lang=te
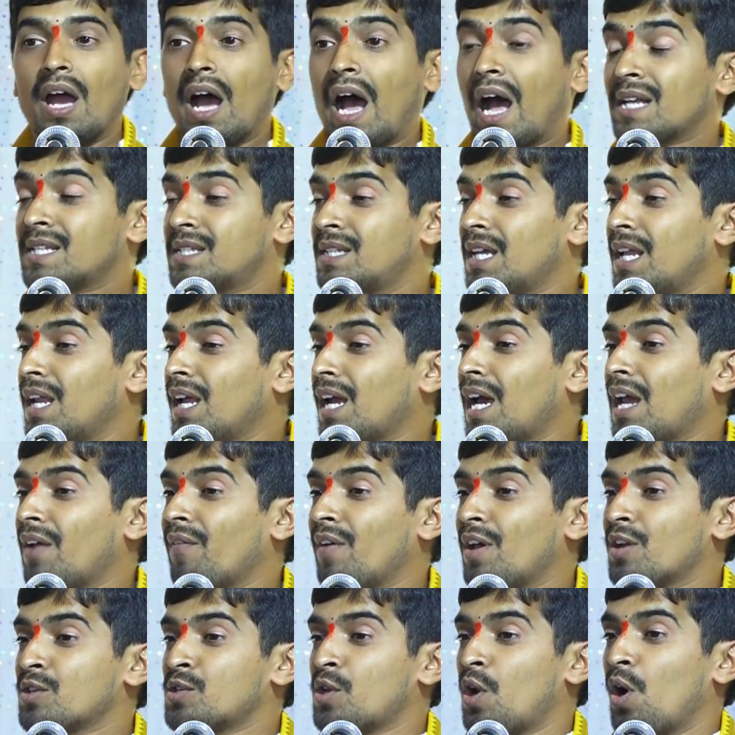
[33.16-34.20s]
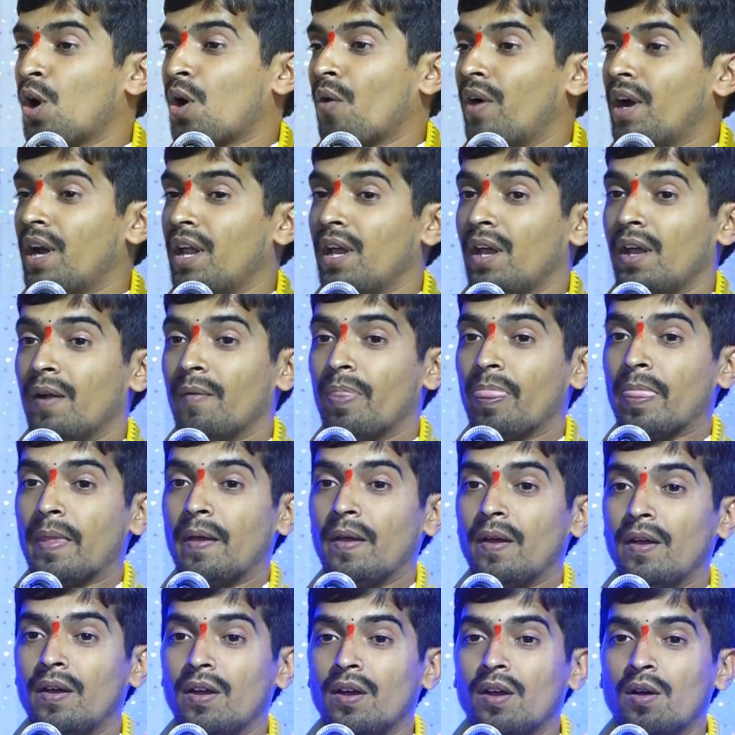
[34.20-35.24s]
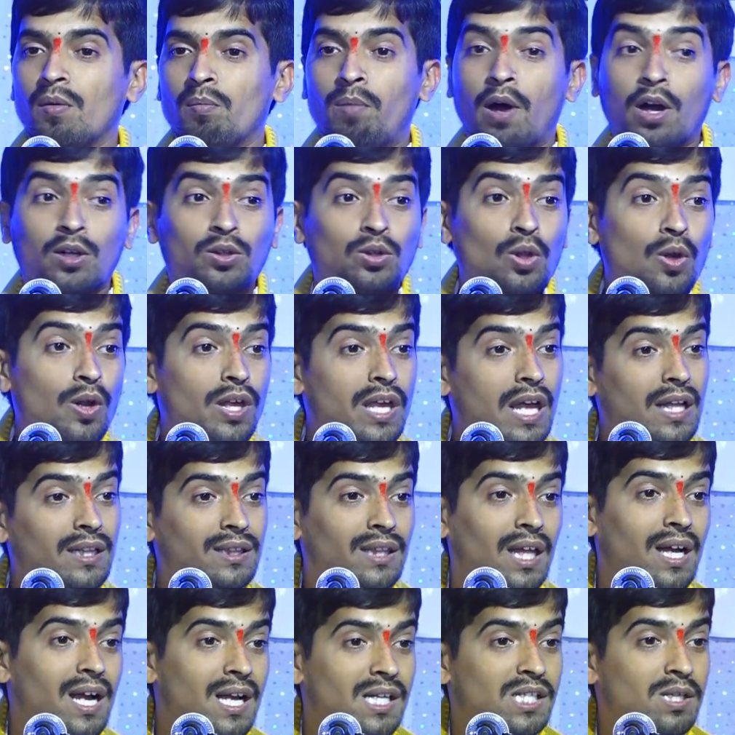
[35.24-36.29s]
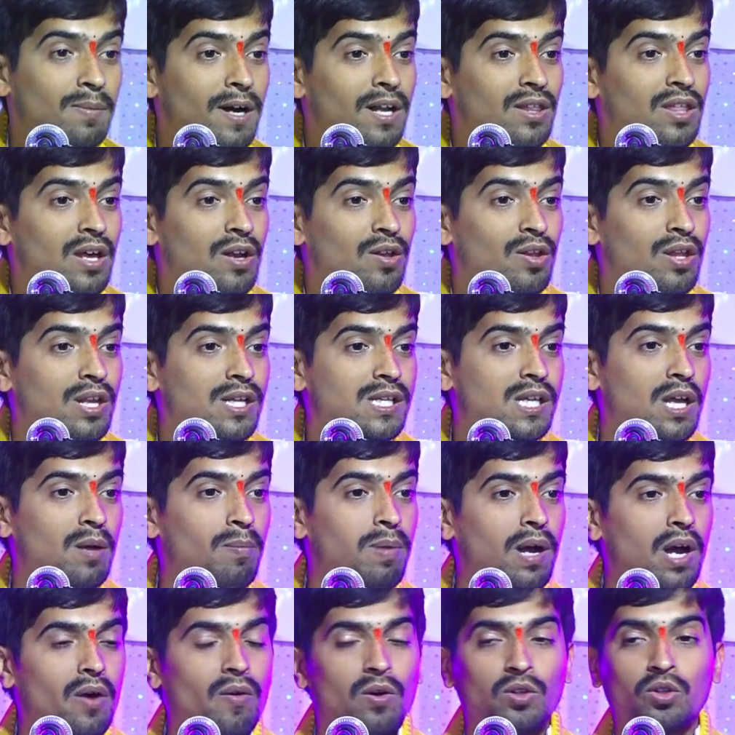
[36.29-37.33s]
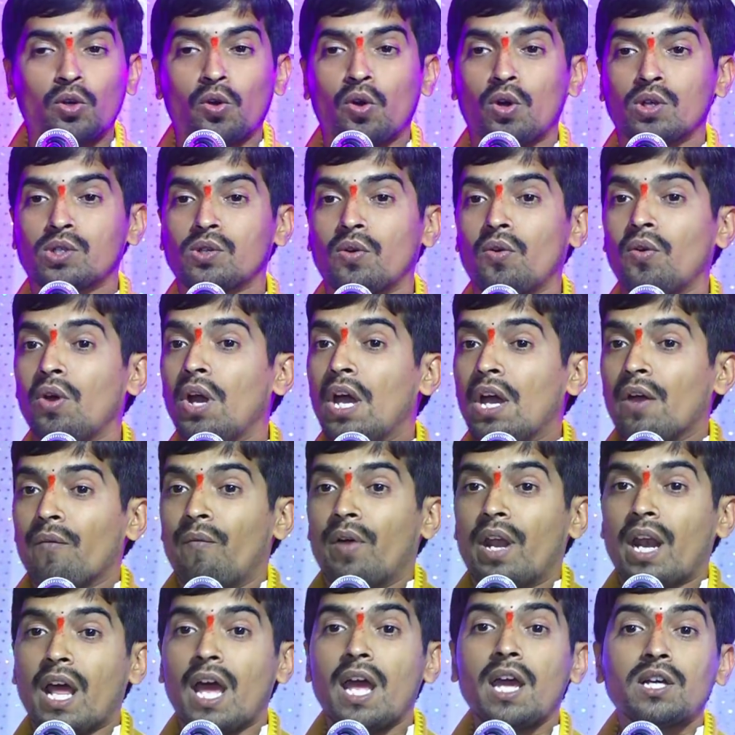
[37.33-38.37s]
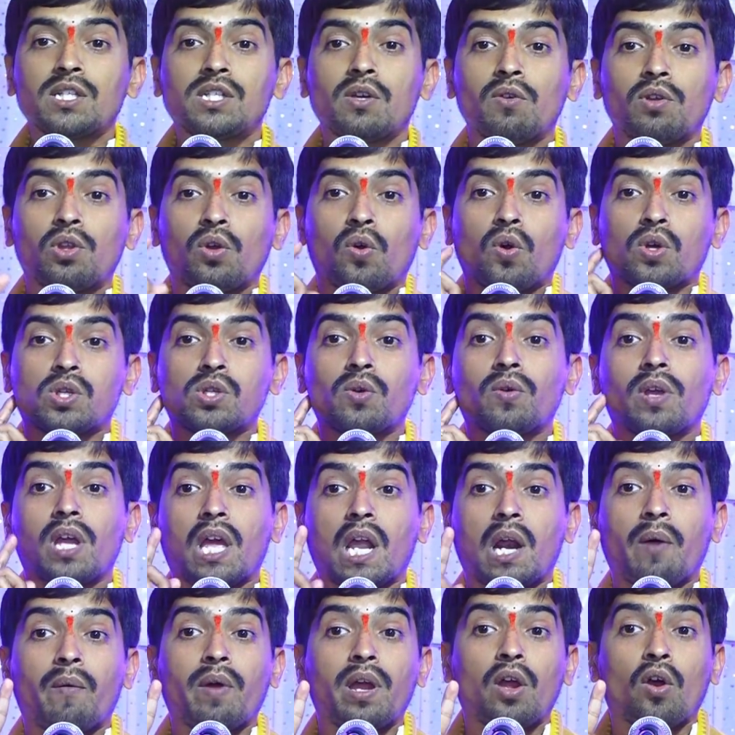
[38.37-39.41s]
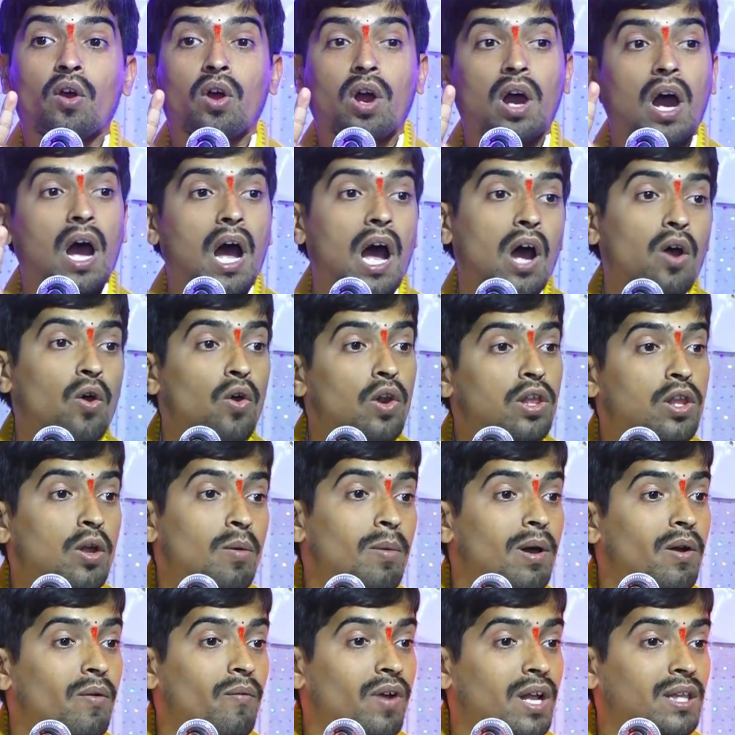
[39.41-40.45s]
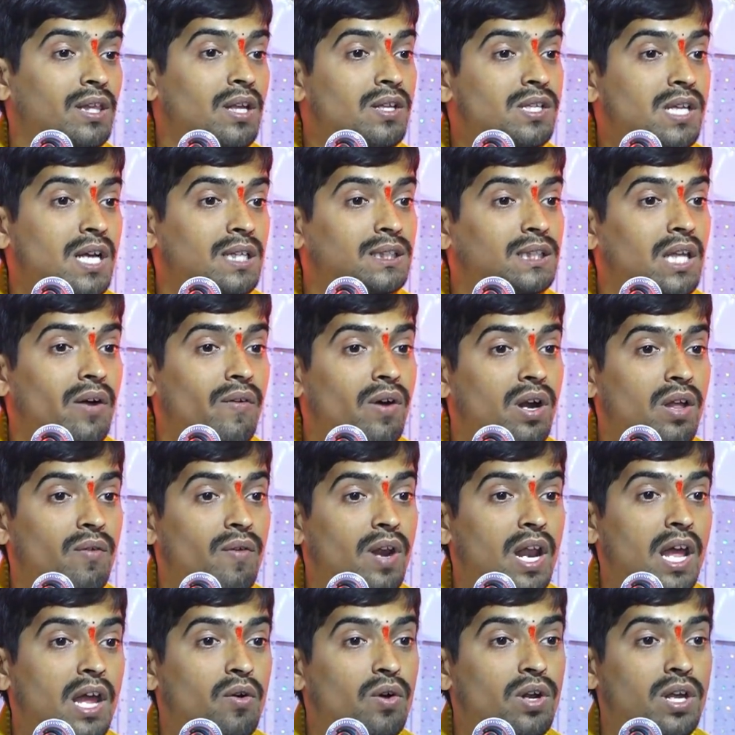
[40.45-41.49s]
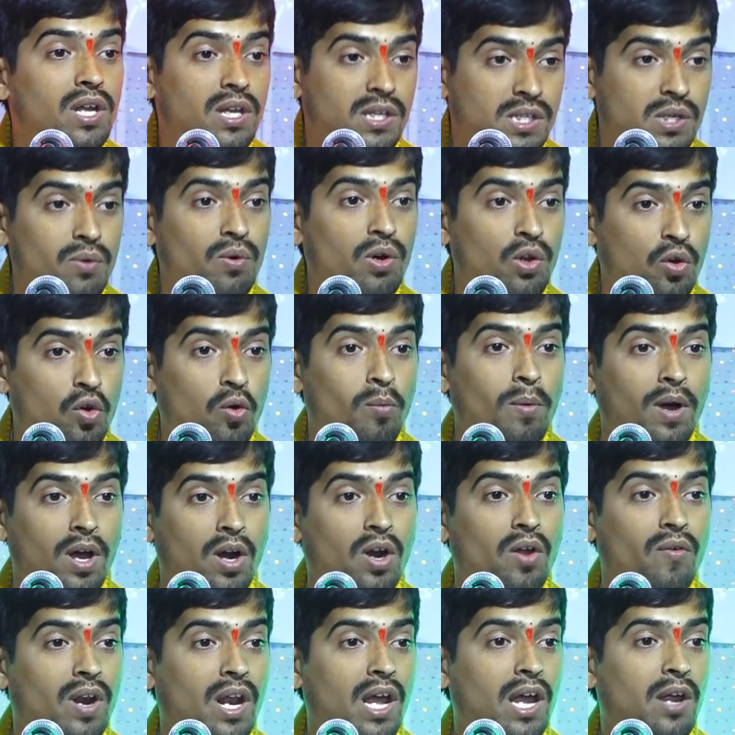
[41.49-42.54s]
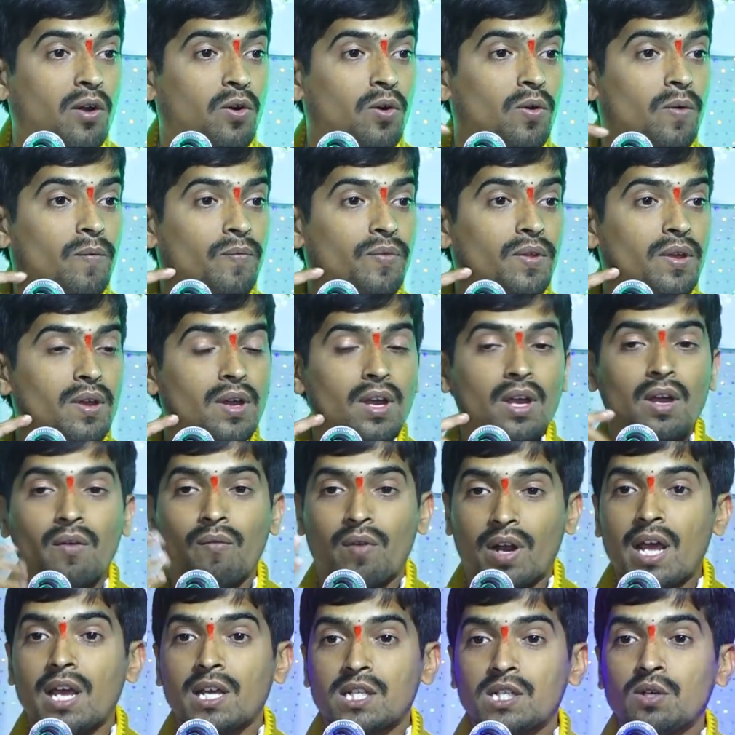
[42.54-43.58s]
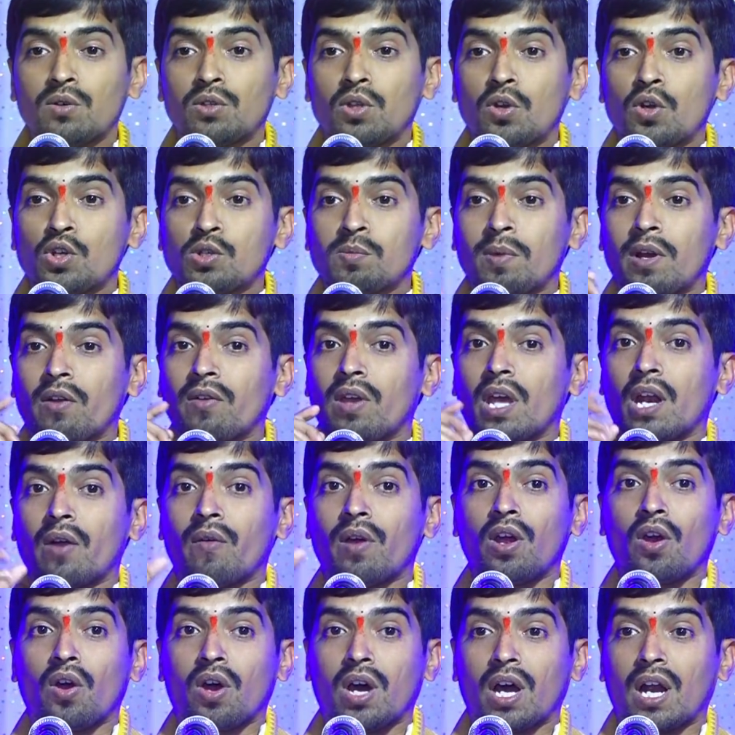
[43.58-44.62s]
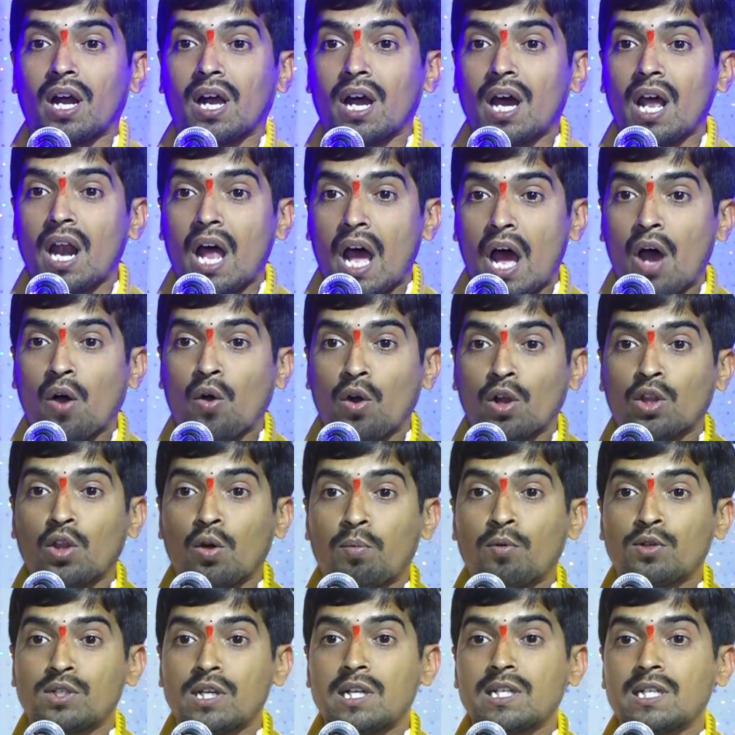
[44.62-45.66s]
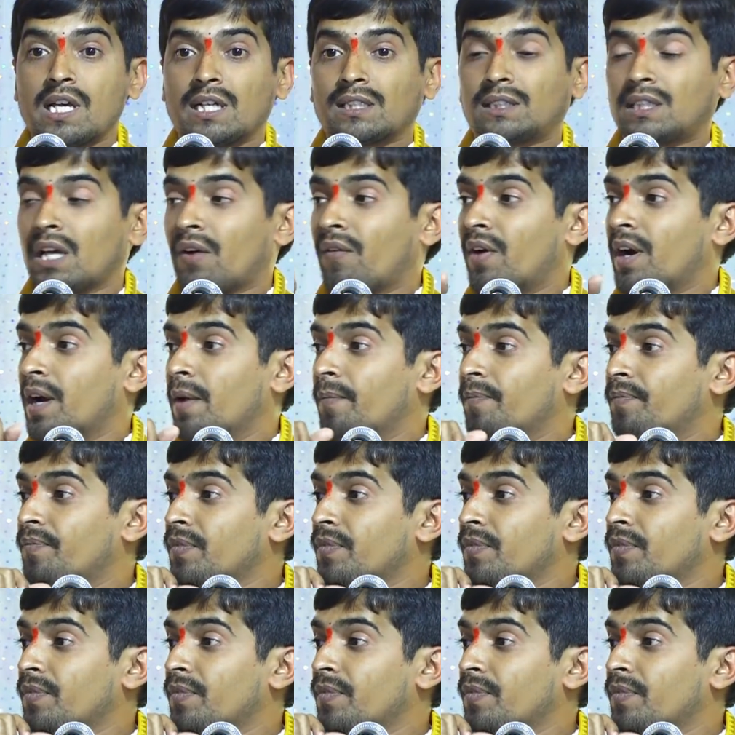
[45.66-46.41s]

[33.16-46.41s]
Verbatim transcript: ఆశ్చర్యకరమైన శ్లోకం అండి భక్తులు ఎంత కష్టపడతారో తెలుసా భగవంతుడి కోసం వినాయక చవితి కోసం ఇరవై ఒక్క ఆకులతో మనం వ్రతం చేస్తామండి వినాయకుడికి శివుడి కుమారుడు వినాయకుడు వినాయక చవితి రోజు మనం ఇరవై ఒక్క రకాల ఆకులతో పూజలు చేస్తామండి